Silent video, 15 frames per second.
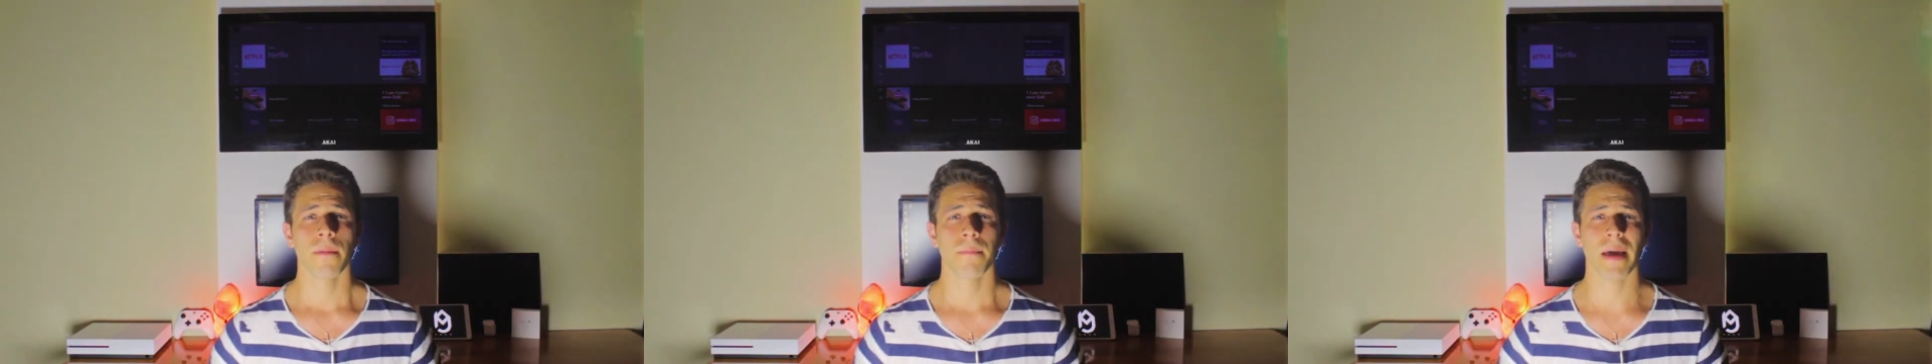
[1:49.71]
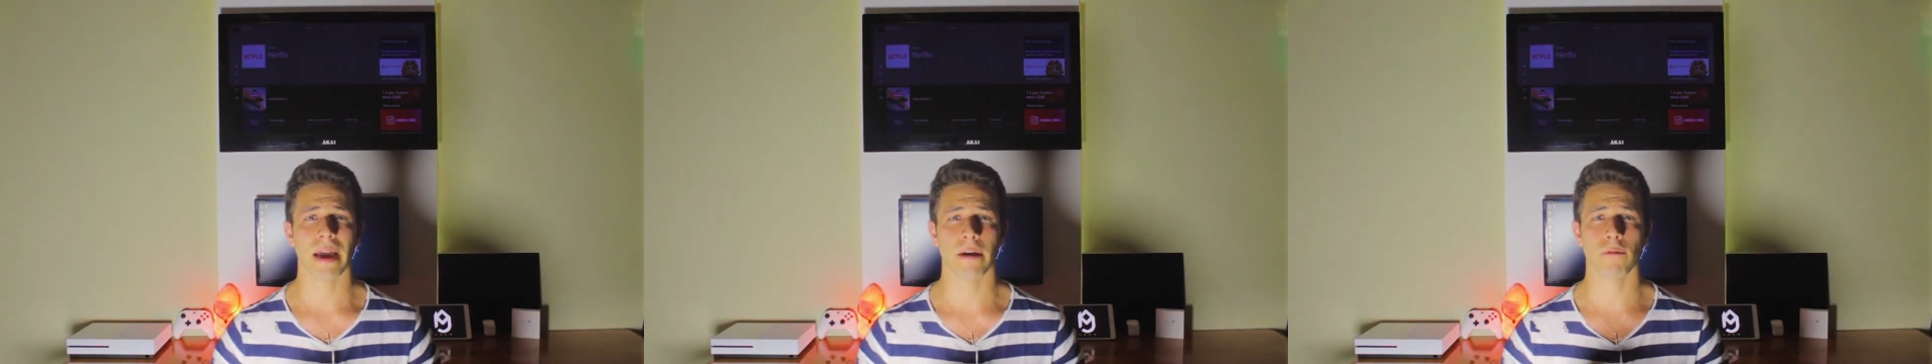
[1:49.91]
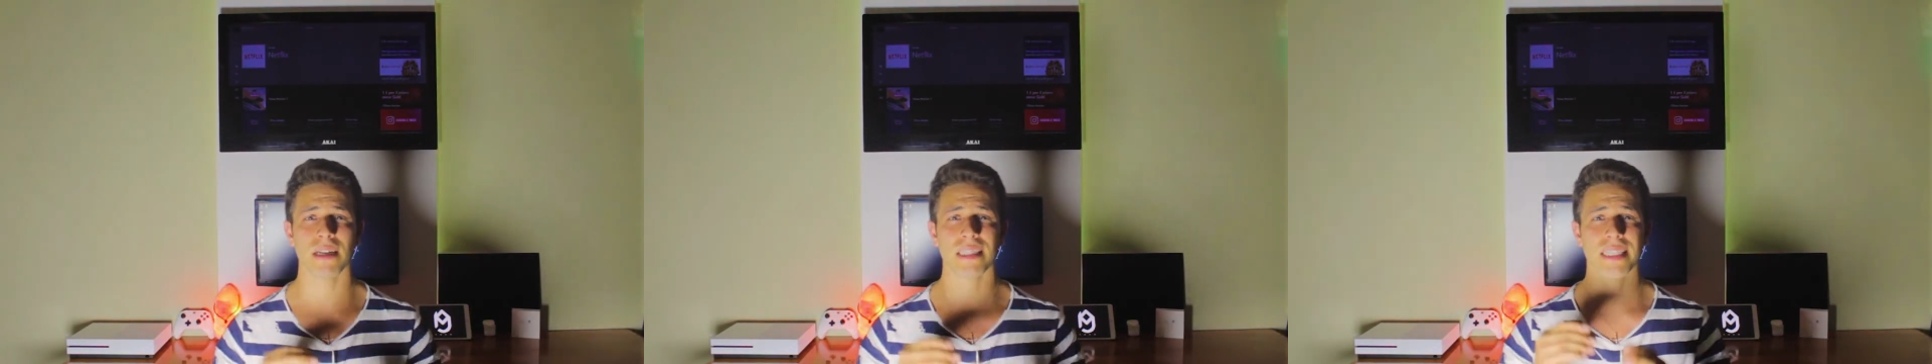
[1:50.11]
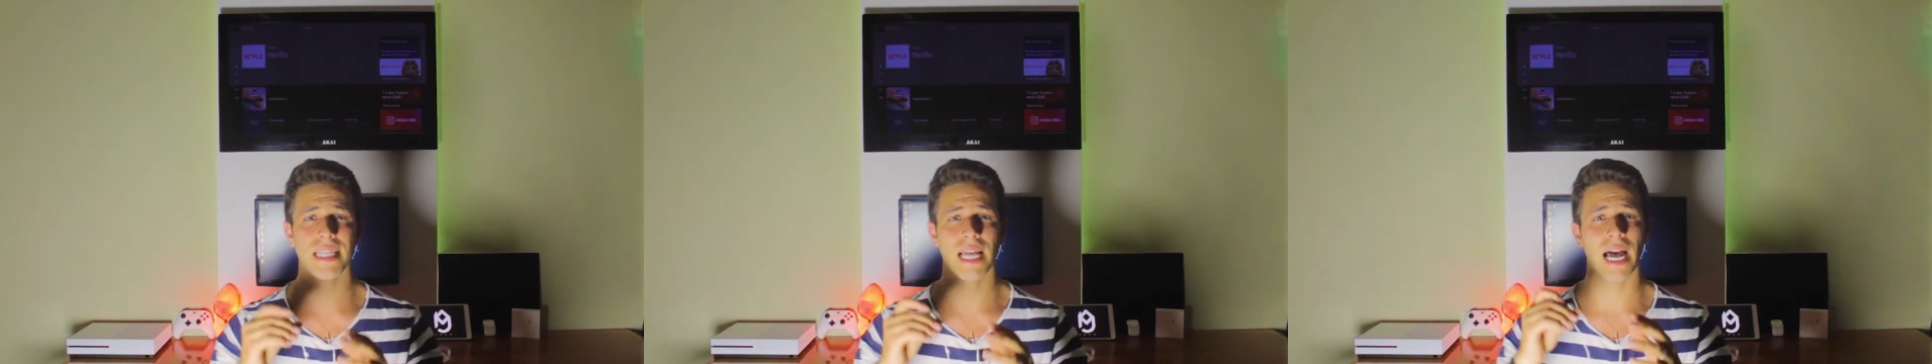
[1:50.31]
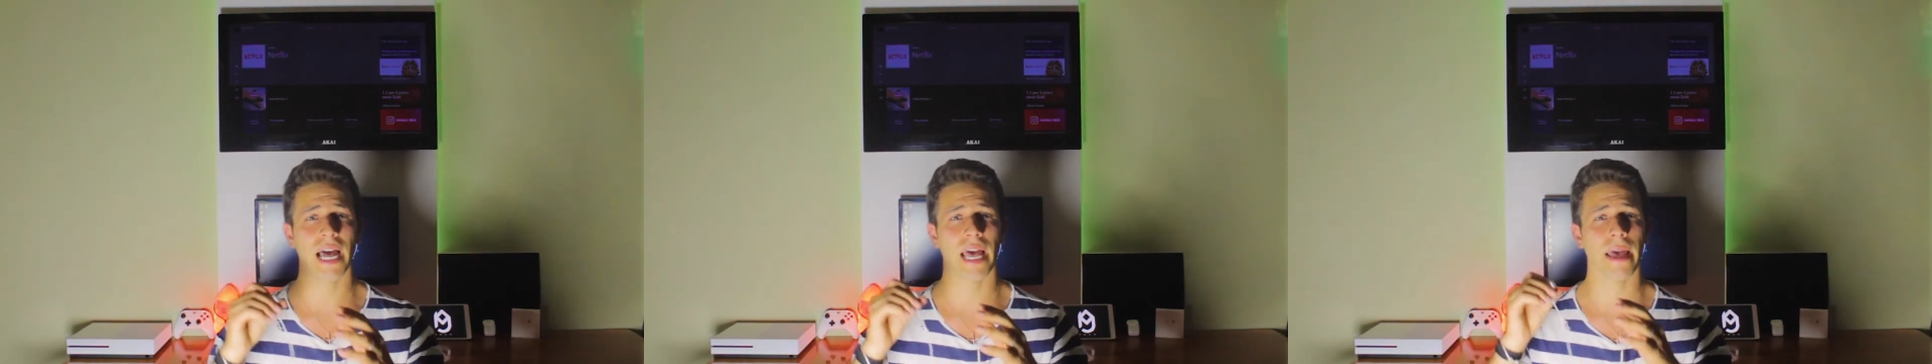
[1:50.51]
Beh,
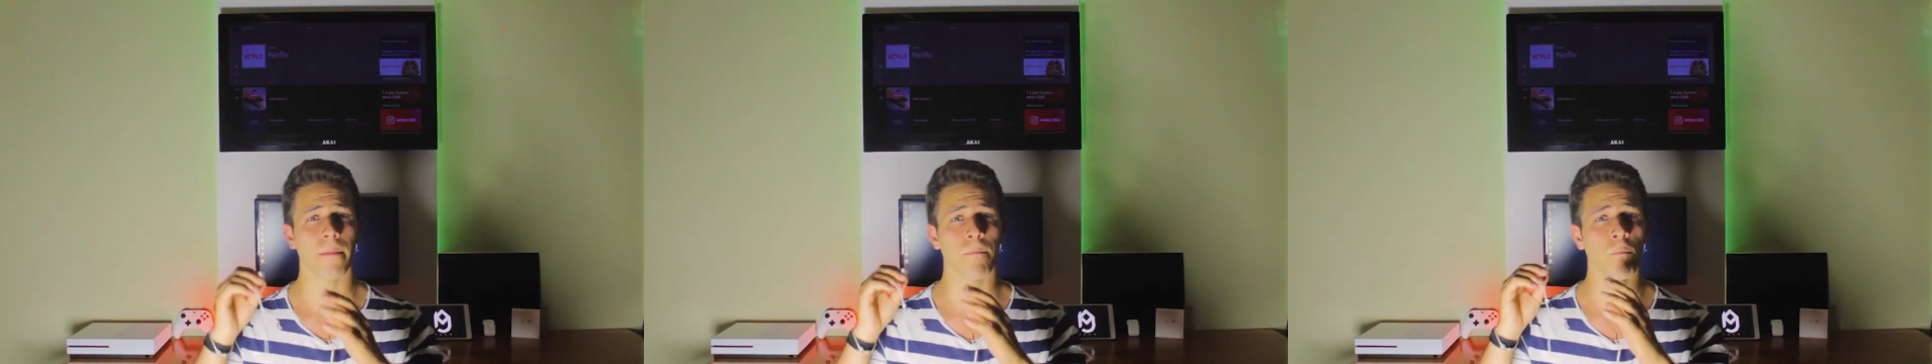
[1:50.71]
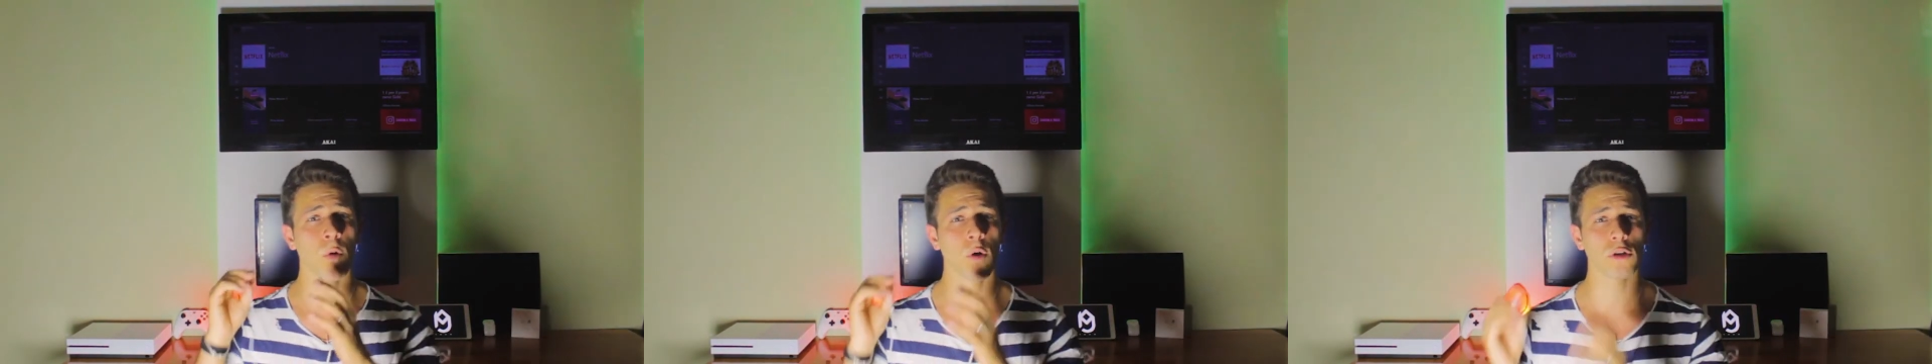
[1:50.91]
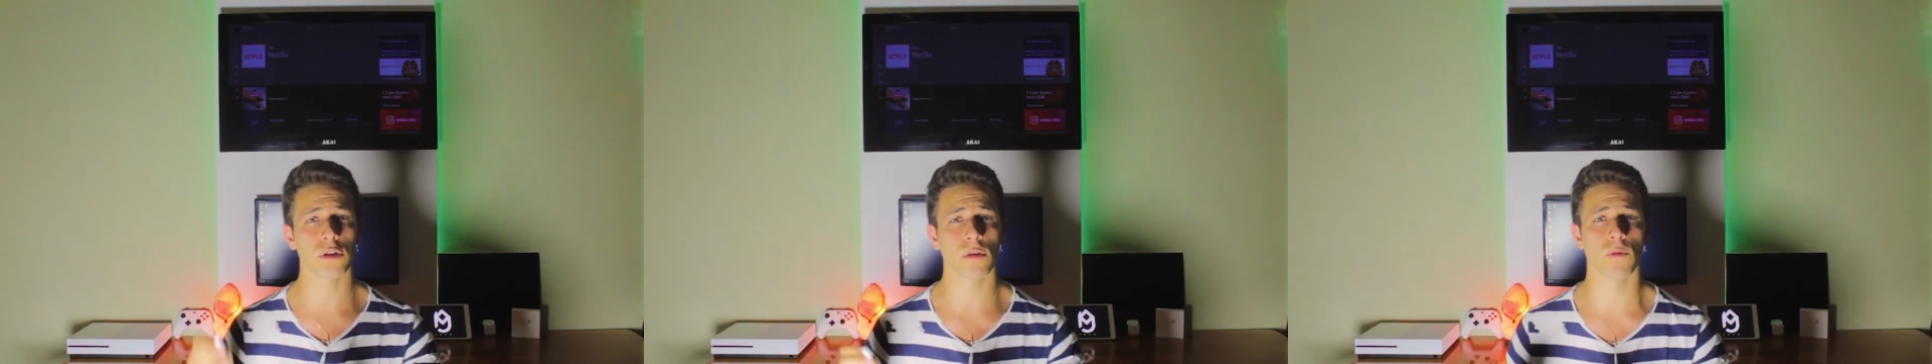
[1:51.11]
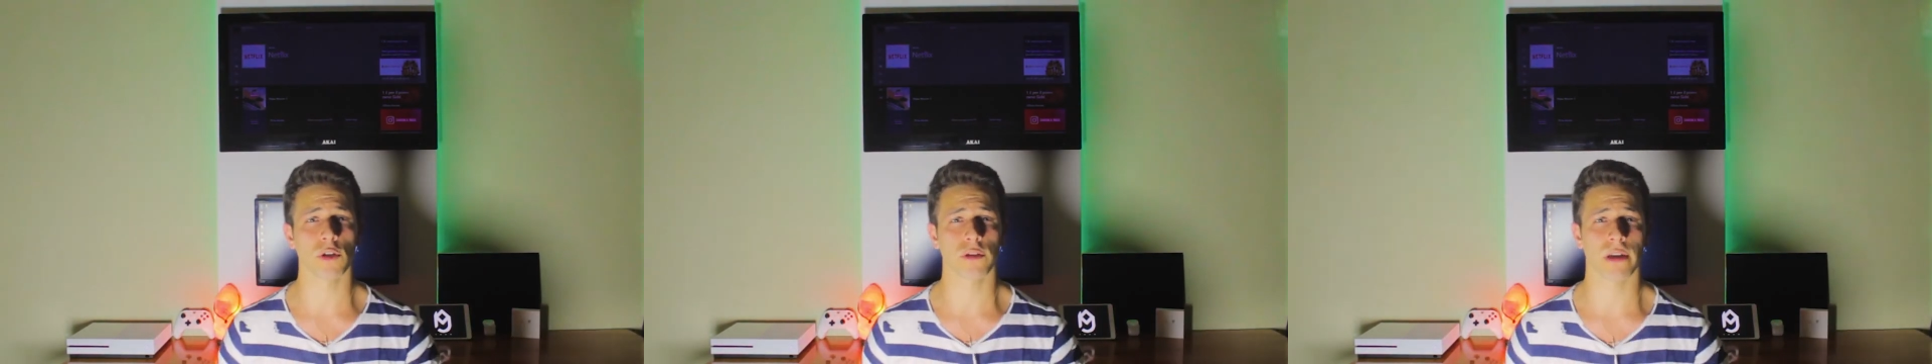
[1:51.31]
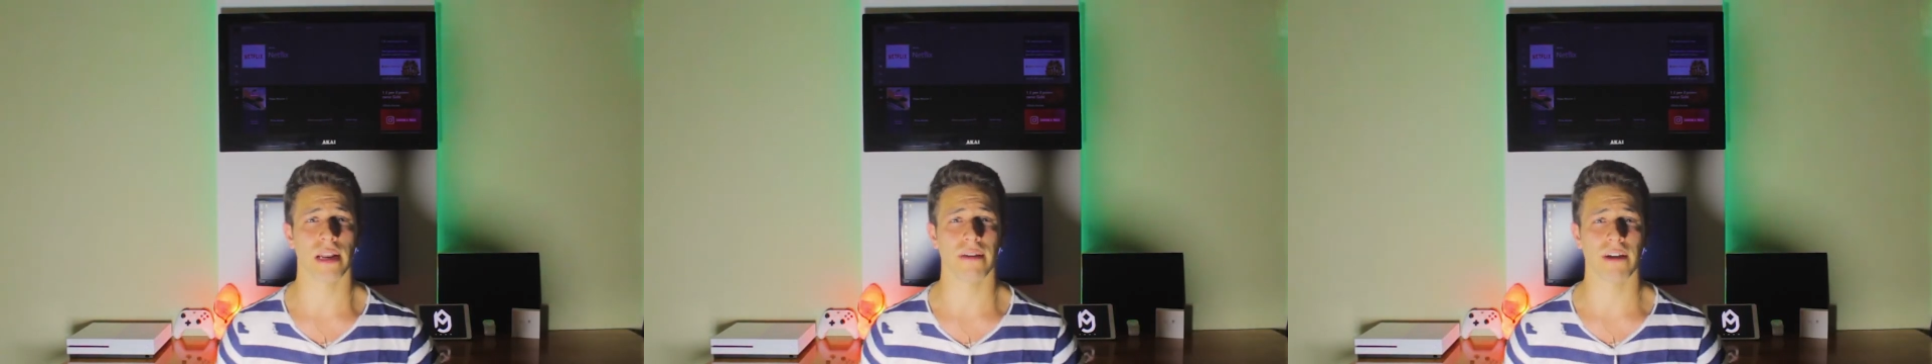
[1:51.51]
questa è molto
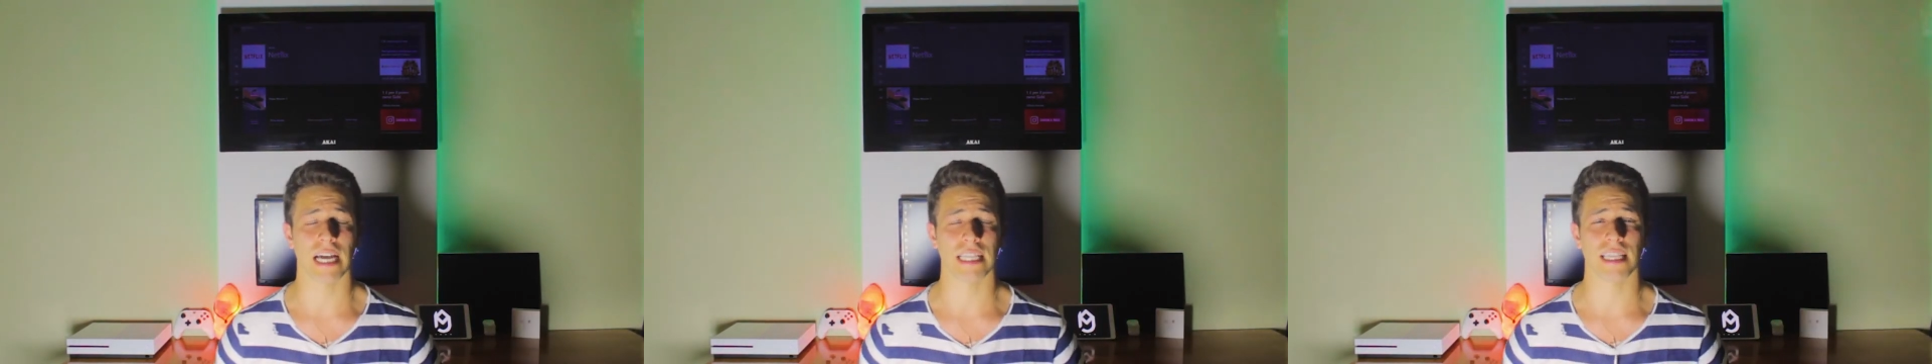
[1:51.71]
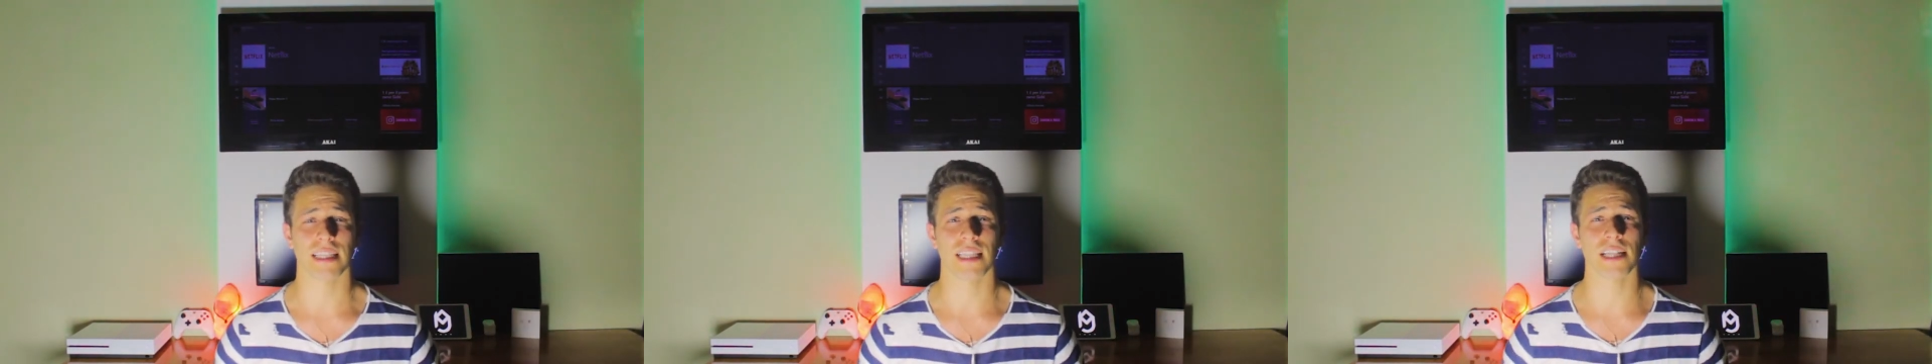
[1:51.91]
molto elevata,